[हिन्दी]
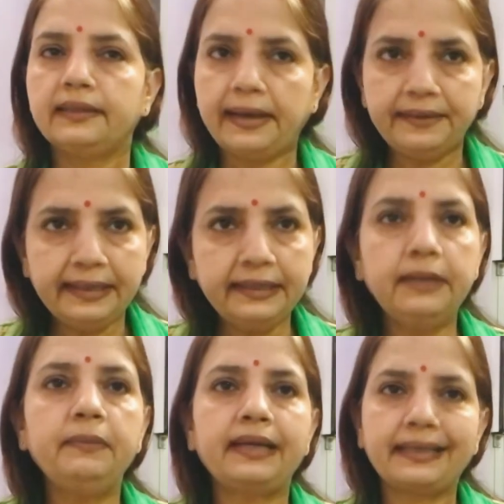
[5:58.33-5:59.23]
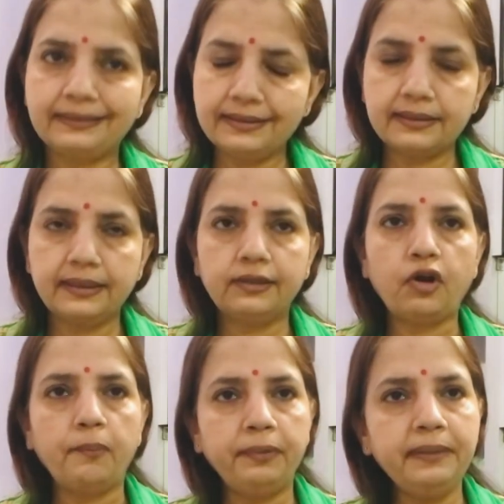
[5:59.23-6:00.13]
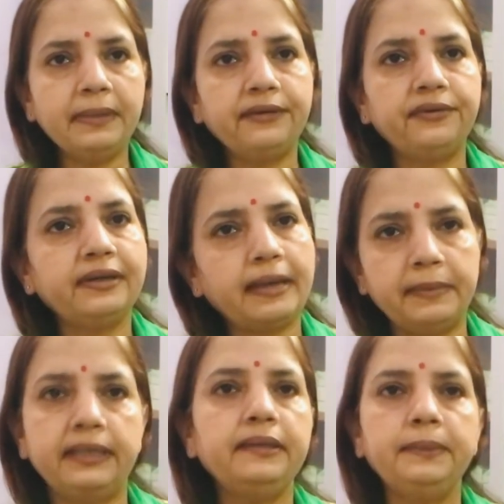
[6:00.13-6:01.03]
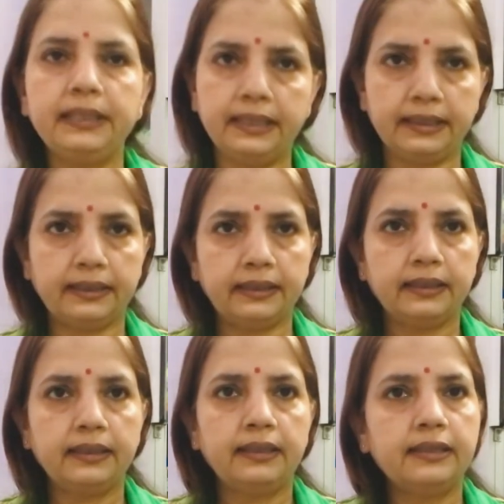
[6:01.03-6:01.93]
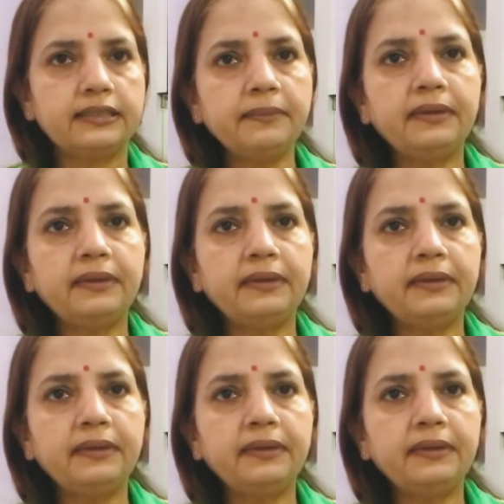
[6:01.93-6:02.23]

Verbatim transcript: थायराइडिनम लकेसिस की कॉम्प्लीमेंट्री रेमेडी भी है जब